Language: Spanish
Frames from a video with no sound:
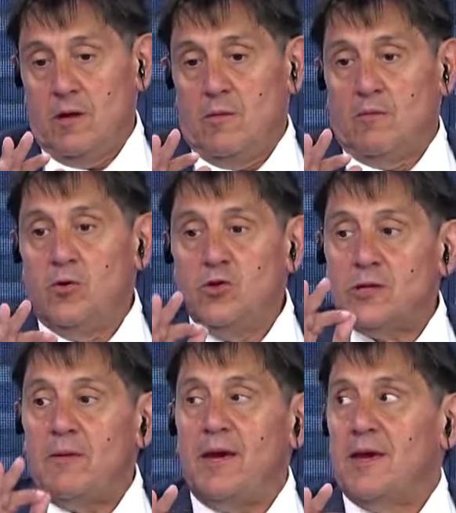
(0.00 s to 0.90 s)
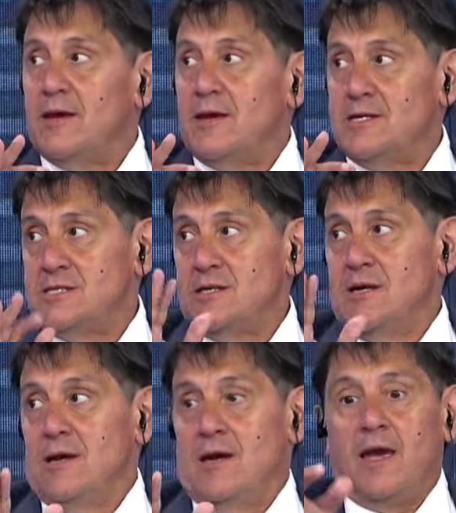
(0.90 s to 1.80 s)
bueno sabe no es
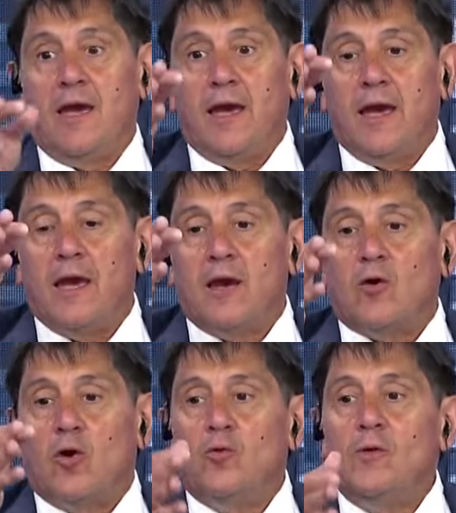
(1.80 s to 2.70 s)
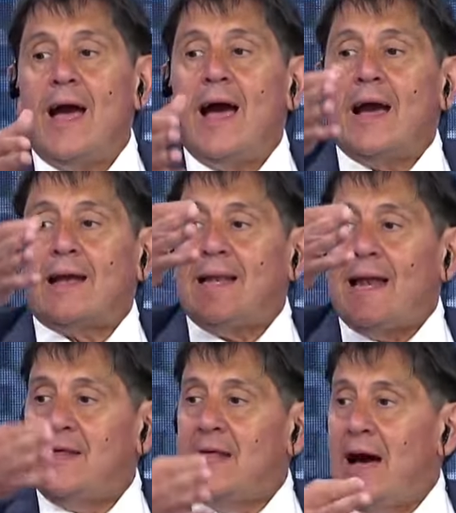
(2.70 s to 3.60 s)
eh, con una
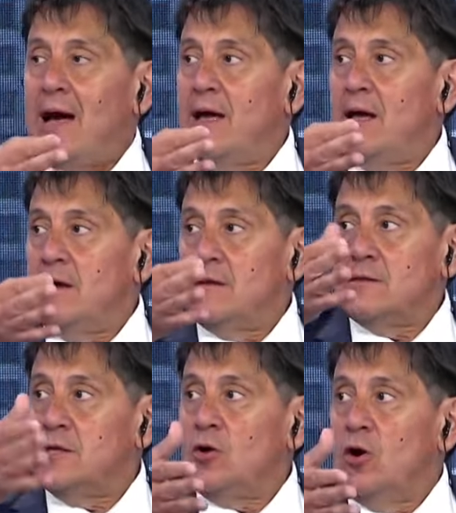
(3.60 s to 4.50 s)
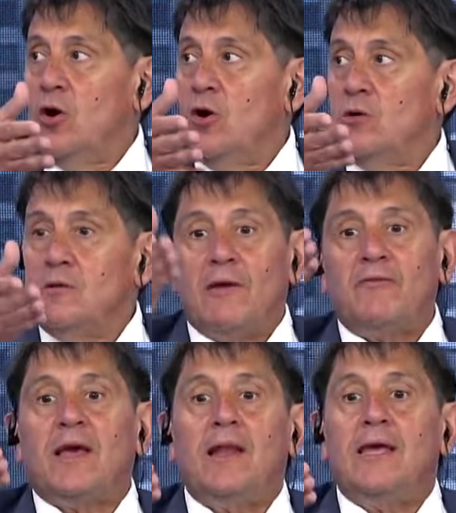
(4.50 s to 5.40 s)
claridad, dijo, la
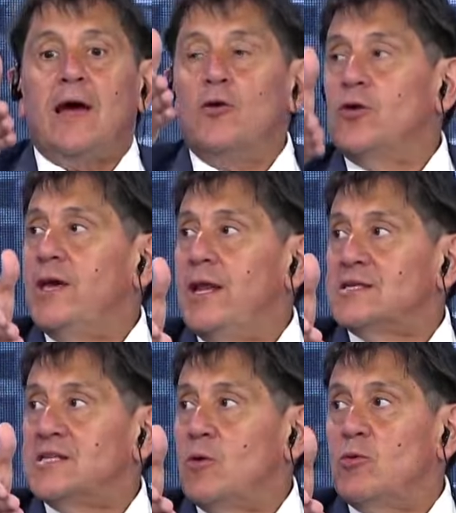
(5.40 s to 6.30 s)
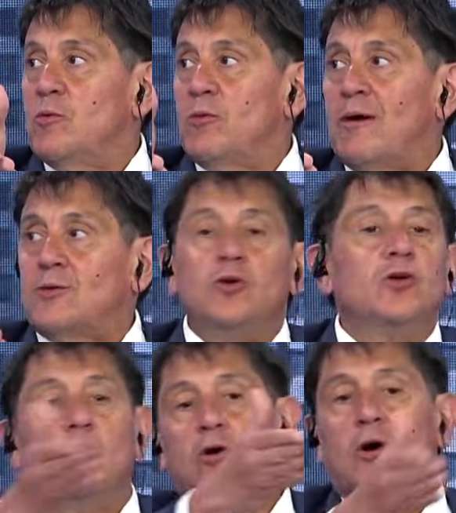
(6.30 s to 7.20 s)
fiscalía no quiere hacer acuerdo
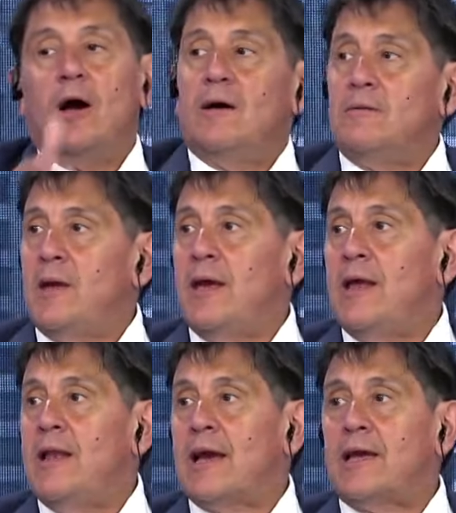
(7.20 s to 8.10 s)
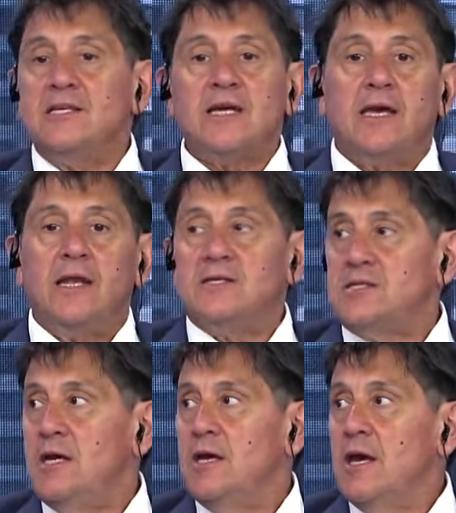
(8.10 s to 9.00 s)
probatorio eh, las querellas quieren
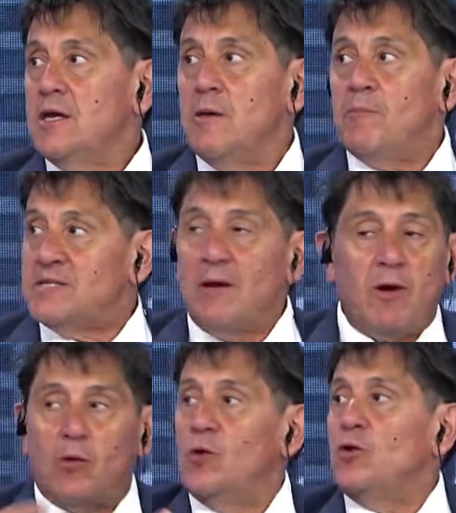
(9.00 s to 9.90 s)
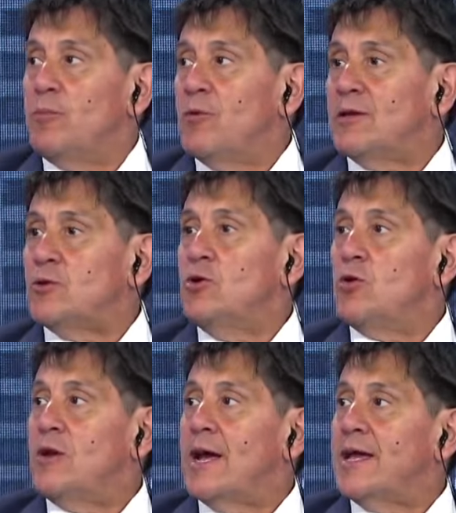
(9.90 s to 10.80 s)
sí. Y empezamos acuerdos probatorios
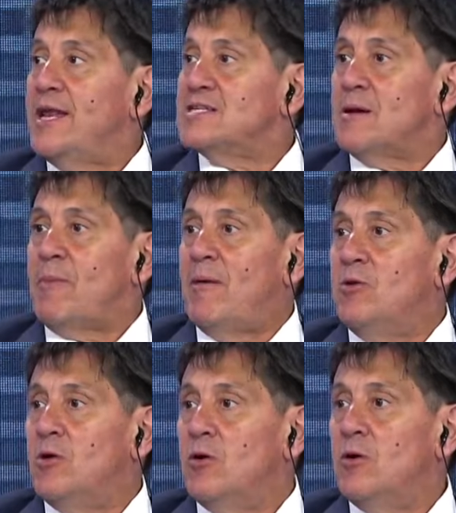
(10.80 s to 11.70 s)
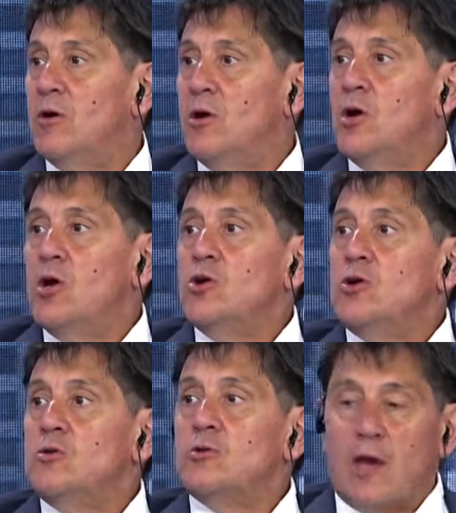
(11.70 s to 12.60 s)
con las querellas, Pablo. Se de acuerdo en muchas
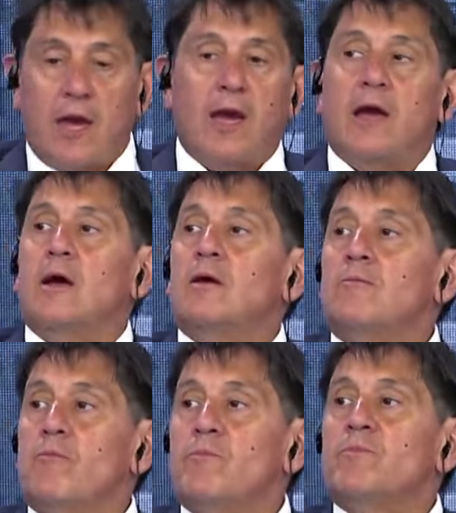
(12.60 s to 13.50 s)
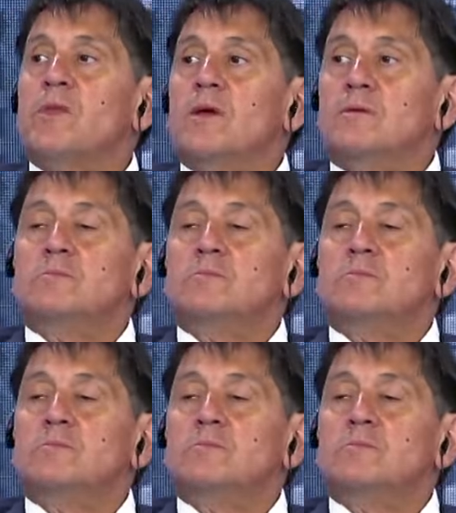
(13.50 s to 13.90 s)
cosas. Estoy eh, viendo 24 eh, puntos